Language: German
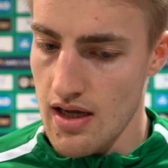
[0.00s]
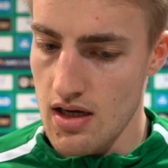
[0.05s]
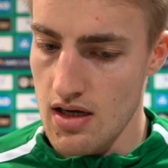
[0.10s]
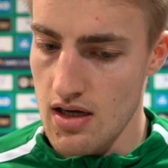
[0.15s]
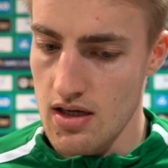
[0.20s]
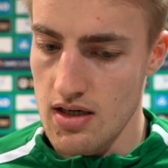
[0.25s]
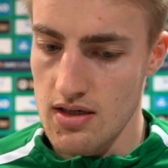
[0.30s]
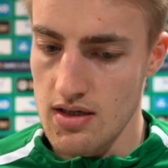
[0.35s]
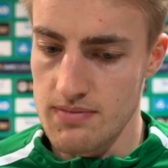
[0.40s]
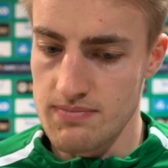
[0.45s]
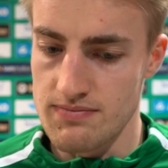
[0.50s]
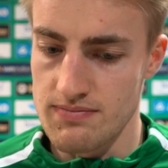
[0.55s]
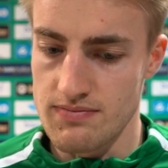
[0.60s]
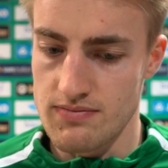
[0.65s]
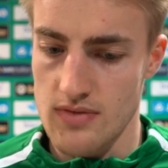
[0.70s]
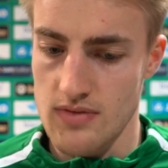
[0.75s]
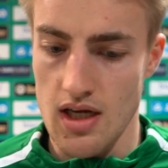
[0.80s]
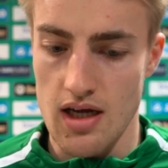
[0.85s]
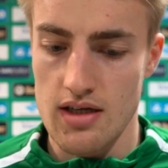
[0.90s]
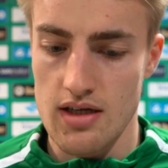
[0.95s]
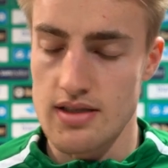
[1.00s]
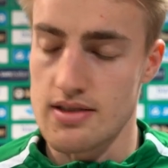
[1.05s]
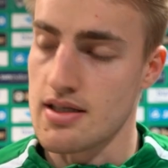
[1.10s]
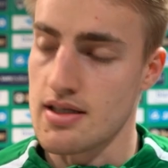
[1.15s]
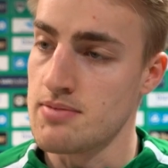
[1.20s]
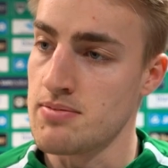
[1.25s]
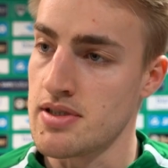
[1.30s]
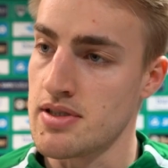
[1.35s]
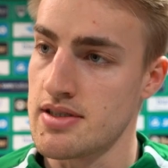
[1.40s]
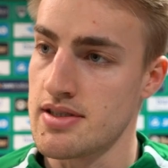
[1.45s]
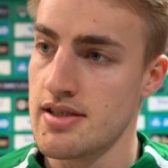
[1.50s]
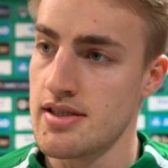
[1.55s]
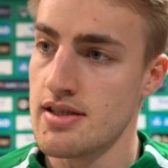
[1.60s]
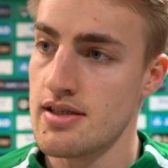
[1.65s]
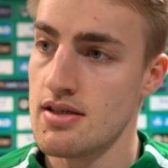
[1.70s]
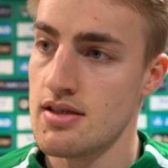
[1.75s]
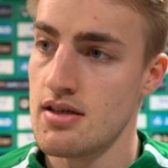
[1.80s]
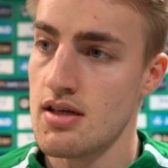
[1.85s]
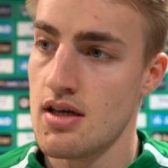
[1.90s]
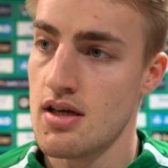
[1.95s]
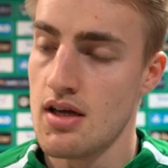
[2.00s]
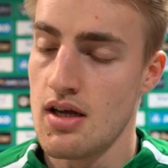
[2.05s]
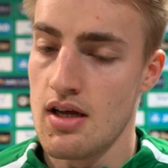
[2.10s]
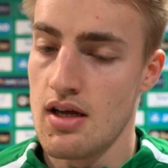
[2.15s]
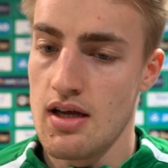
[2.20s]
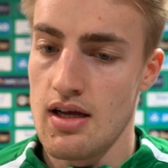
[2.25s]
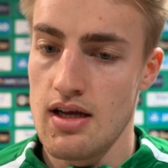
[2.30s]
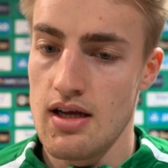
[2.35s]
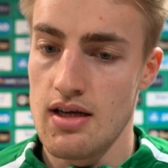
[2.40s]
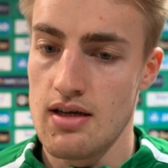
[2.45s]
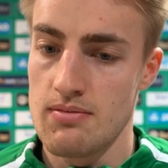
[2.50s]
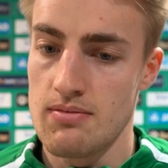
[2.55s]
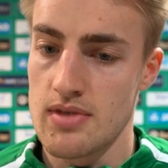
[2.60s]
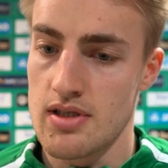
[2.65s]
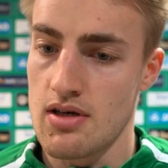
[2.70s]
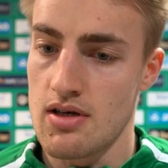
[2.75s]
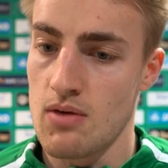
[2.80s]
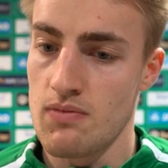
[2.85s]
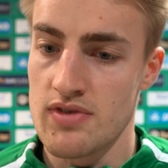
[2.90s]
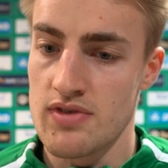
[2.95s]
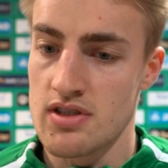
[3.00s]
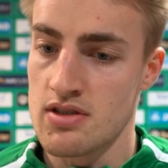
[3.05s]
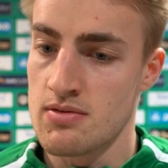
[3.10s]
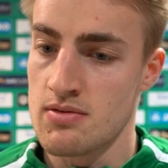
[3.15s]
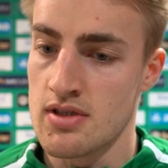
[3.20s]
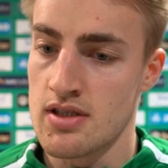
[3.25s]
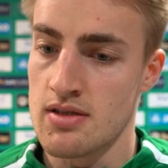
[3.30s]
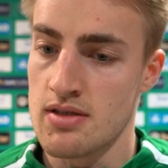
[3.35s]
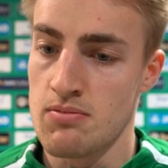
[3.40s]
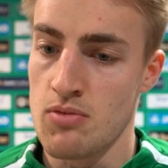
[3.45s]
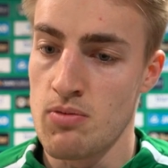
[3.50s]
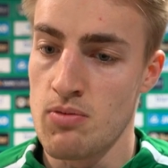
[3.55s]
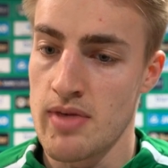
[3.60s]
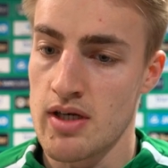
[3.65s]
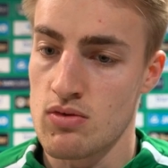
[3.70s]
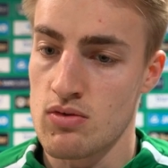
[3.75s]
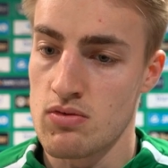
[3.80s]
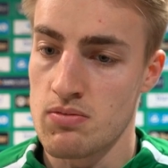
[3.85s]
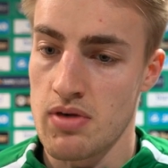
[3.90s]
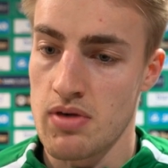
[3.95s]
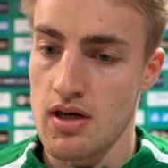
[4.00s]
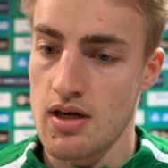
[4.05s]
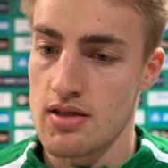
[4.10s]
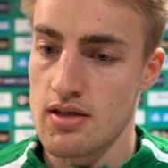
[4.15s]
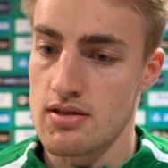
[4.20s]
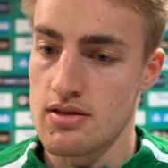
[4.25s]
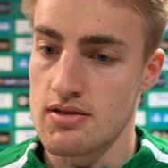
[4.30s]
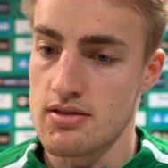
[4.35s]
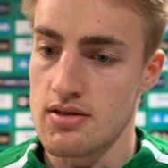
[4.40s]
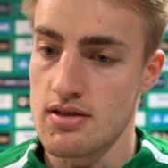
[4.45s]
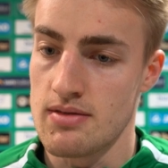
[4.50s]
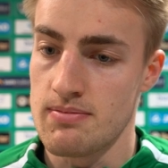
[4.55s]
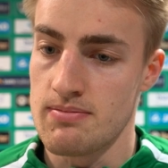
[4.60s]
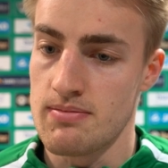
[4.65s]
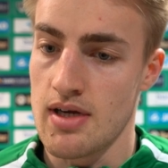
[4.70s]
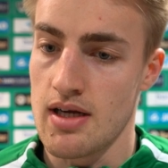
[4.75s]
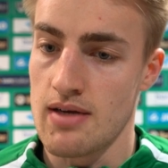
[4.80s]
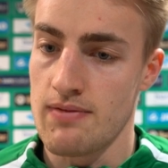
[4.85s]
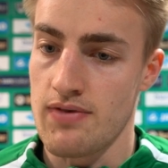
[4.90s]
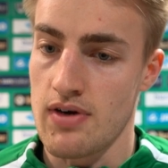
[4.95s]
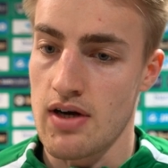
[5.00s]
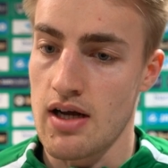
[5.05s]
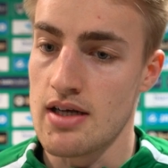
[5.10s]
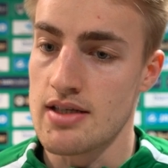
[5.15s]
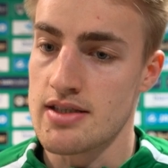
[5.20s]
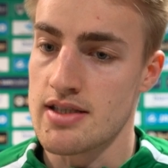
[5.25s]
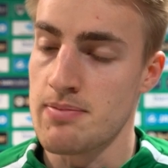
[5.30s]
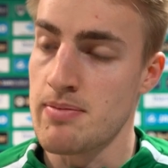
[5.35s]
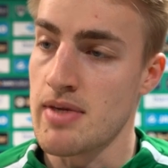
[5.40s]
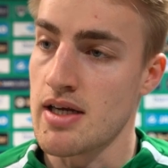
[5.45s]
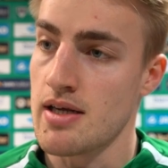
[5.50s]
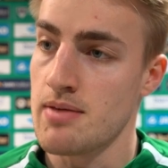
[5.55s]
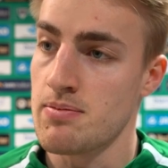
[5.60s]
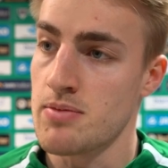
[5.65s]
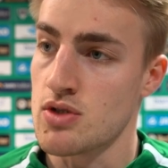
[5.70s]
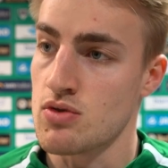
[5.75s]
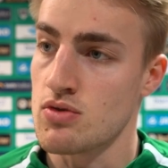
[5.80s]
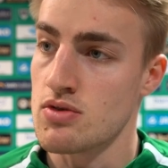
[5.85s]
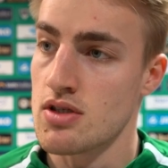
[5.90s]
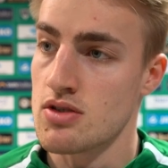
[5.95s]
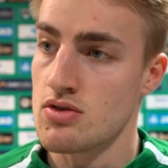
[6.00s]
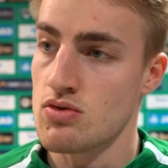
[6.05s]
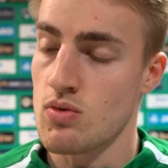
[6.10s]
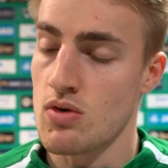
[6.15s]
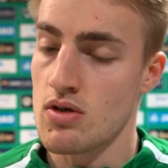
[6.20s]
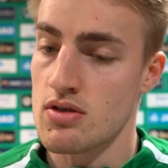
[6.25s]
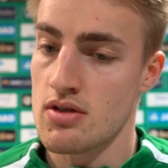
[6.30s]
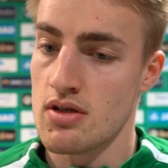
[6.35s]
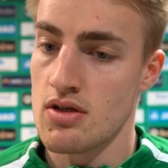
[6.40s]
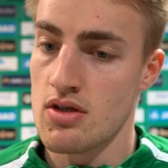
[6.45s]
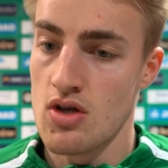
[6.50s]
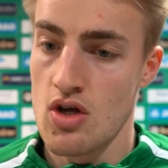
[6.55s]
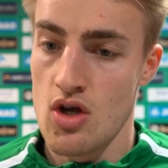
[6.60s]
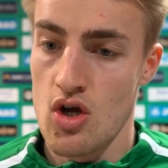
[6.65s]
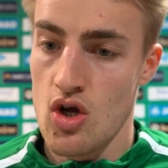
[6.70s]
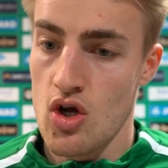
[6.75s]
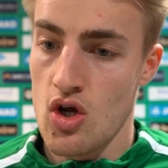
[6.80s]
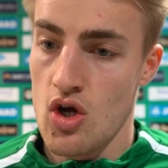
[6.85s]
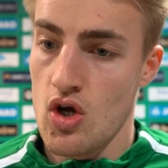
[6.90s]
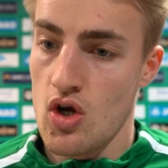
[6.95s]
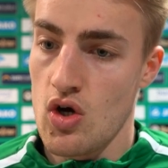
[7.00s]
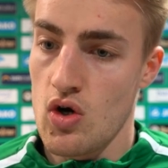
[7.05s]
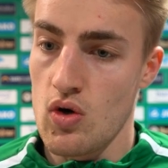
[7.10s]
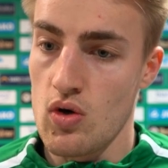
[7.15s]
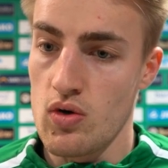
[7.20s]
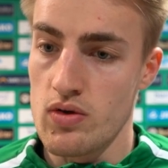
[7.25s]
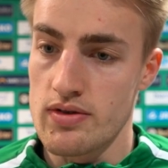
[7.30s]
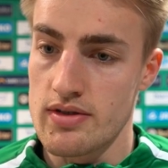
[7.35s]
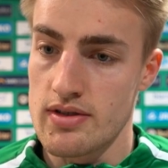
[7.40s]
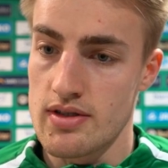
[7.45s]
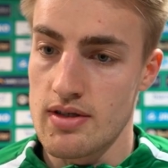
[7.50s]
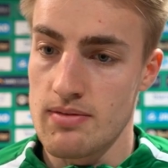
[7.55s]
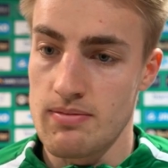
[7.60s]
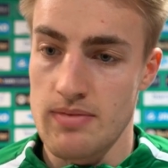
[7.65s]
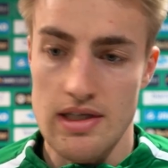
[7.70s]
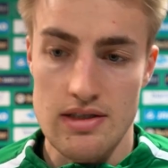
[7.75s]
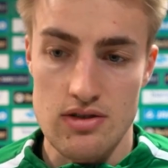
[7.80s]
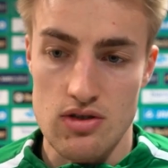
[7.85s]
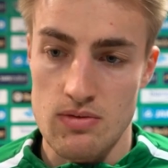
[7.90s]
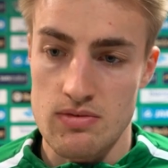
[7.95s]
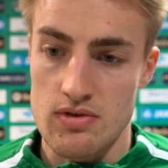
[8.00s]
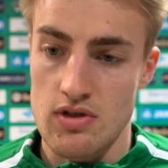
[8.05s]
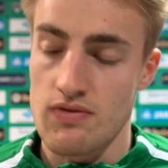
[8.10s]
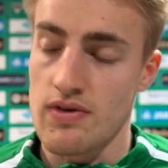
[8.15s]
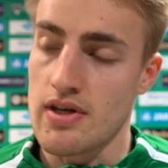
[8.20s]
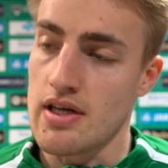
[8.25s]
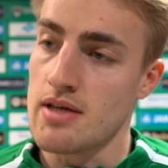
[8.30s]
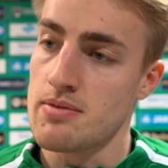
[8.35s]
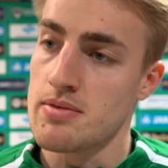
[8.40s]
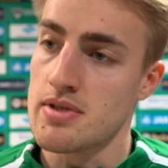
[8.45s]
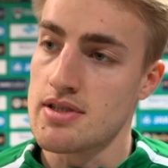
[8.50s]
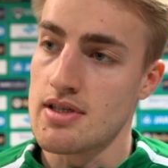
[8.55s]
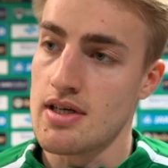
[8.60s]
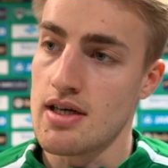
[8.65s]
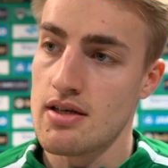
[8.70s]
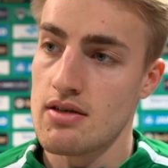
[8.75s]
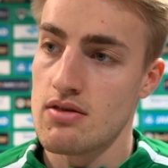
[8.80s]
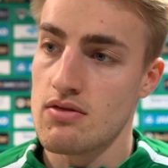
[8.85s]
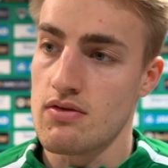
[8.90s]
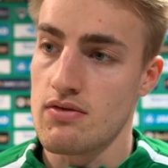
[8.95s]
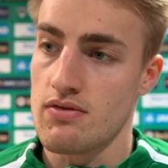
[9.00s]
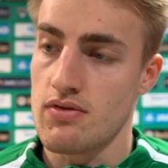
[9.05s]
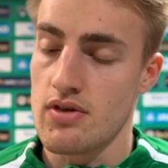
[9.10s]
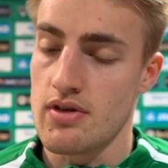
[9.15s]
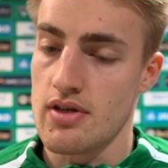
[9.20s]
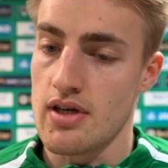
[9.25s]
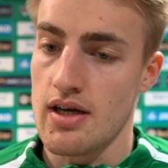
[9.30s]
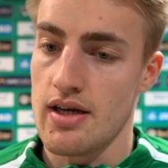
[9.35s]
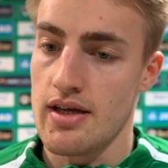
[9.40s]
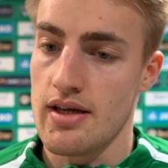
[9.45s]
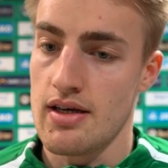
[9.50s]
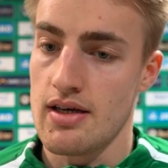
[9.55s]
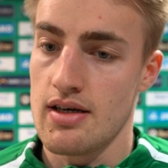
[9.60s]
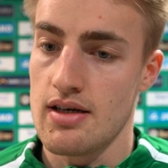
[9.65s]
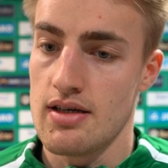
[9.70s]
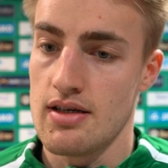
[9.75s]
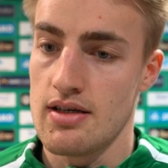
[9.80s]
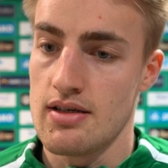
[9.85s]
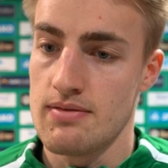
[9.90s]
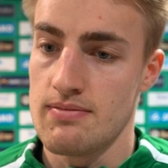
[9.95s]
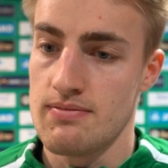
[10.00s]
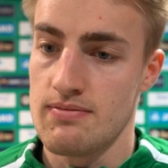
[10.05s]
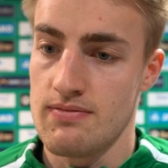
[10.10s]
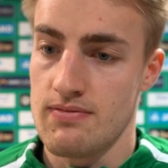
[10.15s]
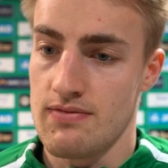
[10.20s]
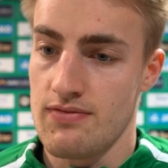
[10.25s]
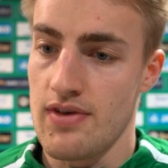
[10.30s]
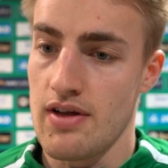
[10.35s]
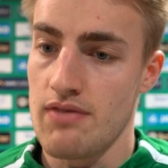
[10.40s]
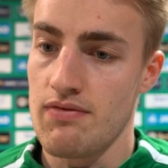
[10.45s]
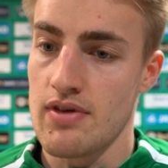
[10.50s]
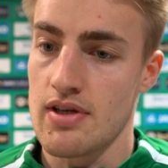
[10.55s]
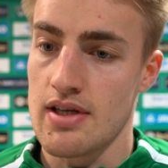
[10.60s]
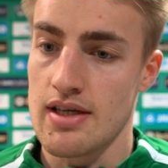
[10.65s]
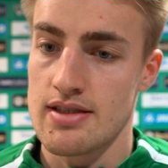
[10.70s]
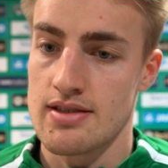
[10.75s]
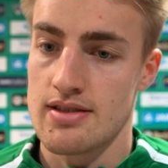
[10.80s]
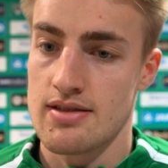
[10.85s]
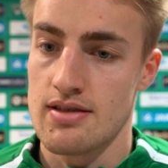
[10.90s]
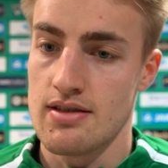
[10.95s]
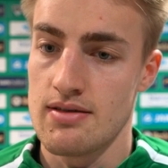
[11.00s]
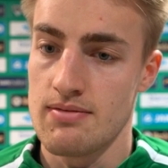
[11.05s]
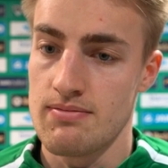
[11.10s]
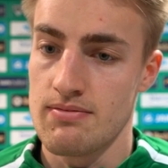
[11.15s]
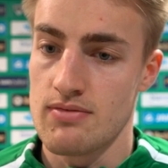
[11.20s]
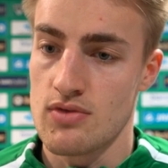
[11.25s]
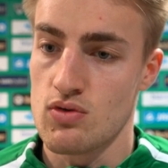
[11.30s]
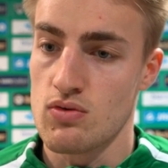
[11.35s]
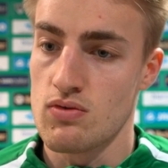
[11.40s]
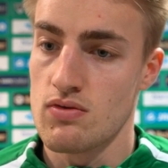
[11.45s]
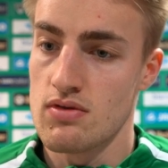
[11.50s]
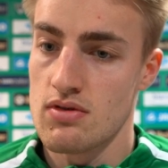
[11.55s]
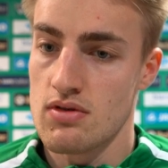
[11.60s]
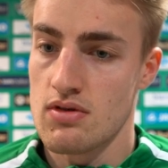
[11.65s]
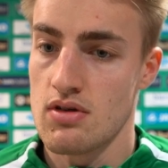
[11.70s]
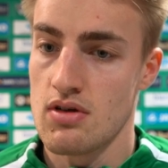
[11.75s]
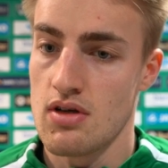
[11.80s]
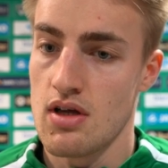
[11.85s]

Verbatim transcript: Ähm, ja, das kann passieren. Ähm, ich glaube, wir sind im Moment gut beratet, ähm, einfach alles dem Ergebnis unterzuordnen. Und ähm, jetzt kommt es auf Ergebnisse an und von daher ähm, werden wir das ähm, tun,